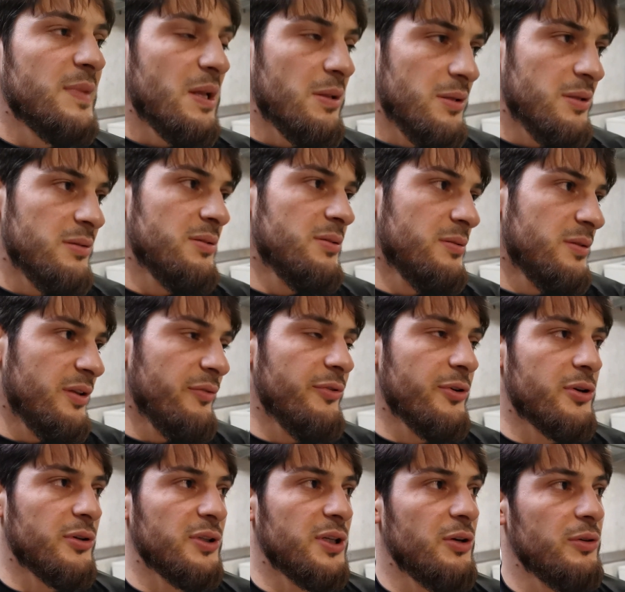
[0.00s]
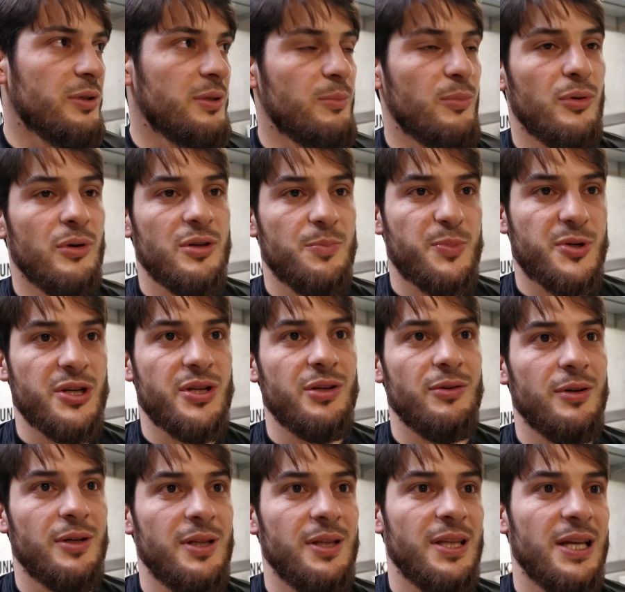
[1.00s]
No, nie wykonał, bo
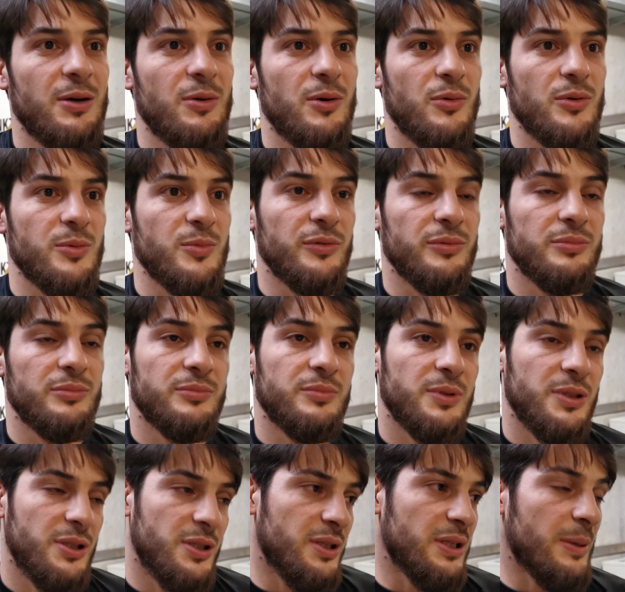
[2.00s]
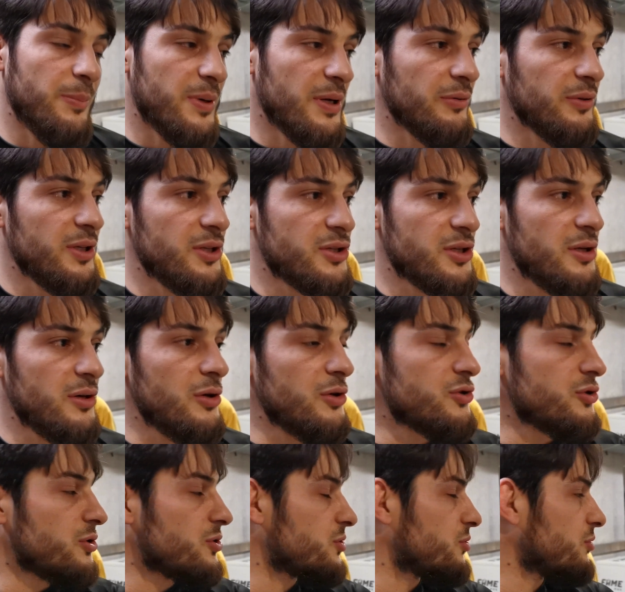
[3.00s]
przeciwnik nie dał im. I naprawdę, jeżeli
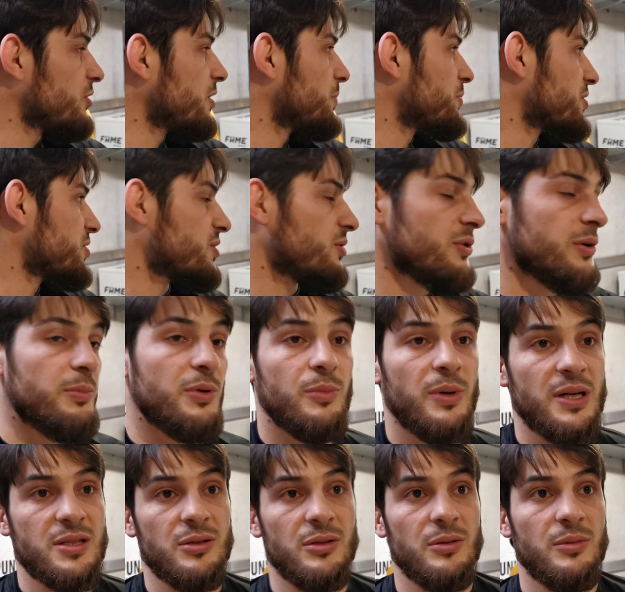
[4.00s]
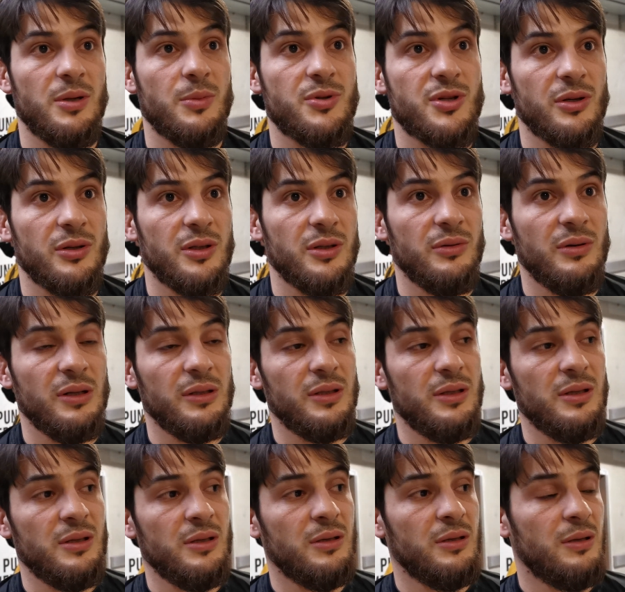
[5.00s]
chodzi o stójkę, przeciwnik był bardzo dobrze
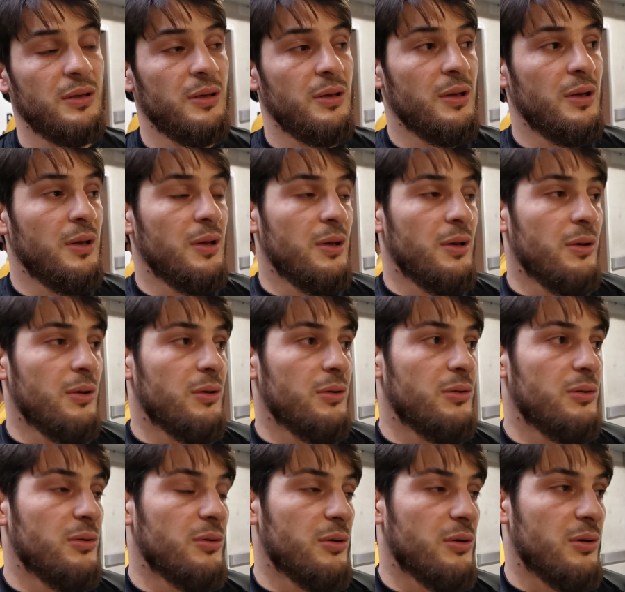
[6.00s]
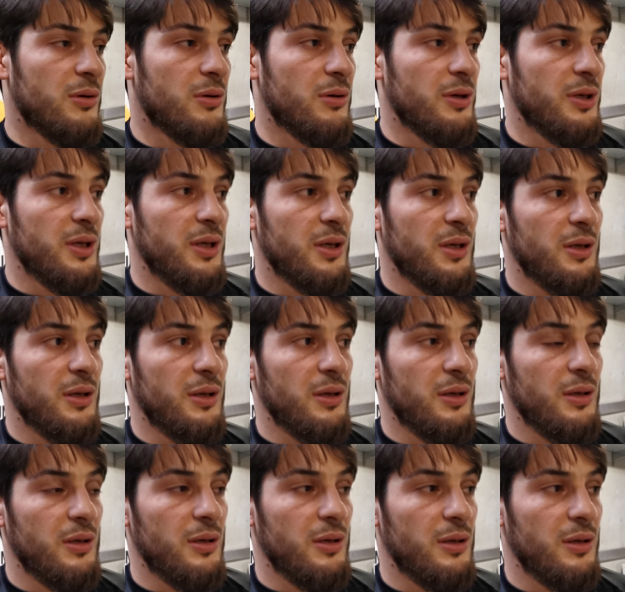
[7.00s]
przygotowany. No
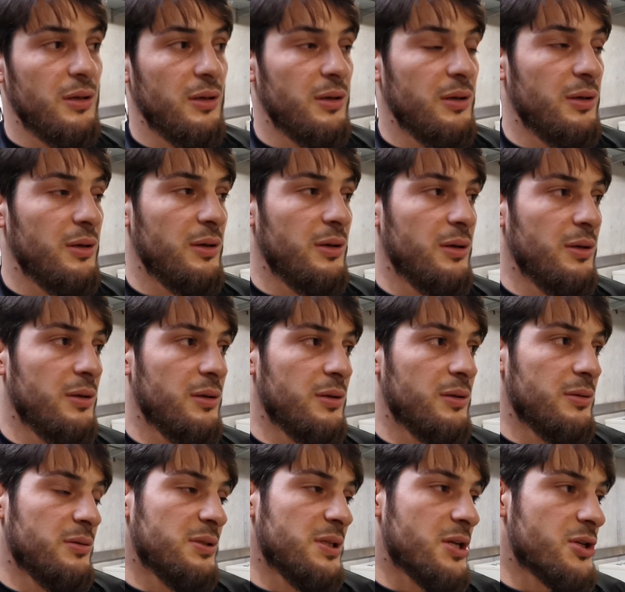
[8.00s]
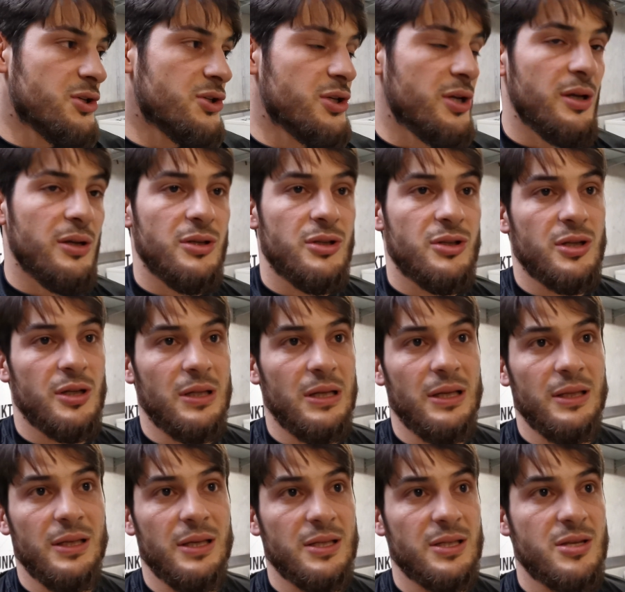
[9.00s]
i na szczęście
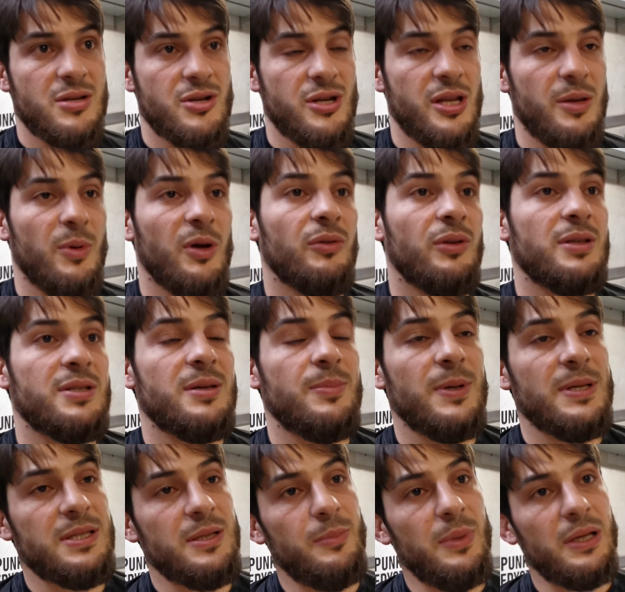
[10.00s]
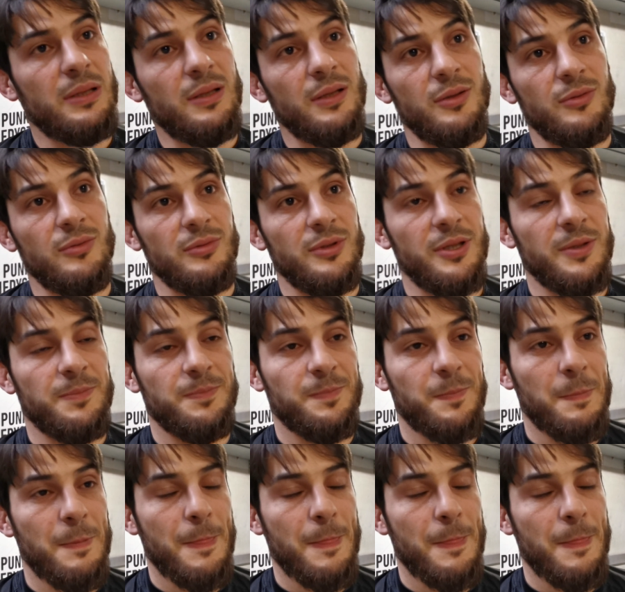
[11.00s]
dla nas, że nie miał tej zapasy barteru. Nie?